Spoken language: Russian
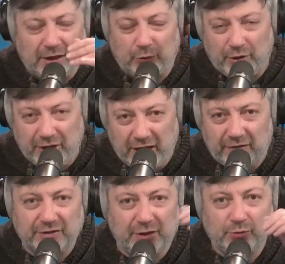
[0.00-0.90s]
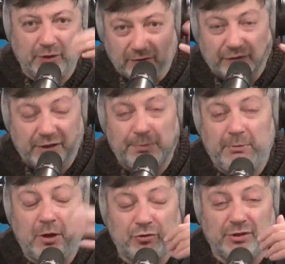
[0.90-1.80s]
которая не Евросоюз, да, все
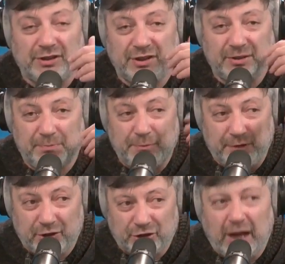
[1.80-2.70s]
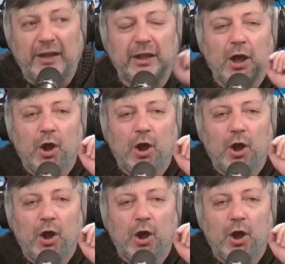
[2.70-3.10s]
понимают, что если Си Цзиньпинь приезжает,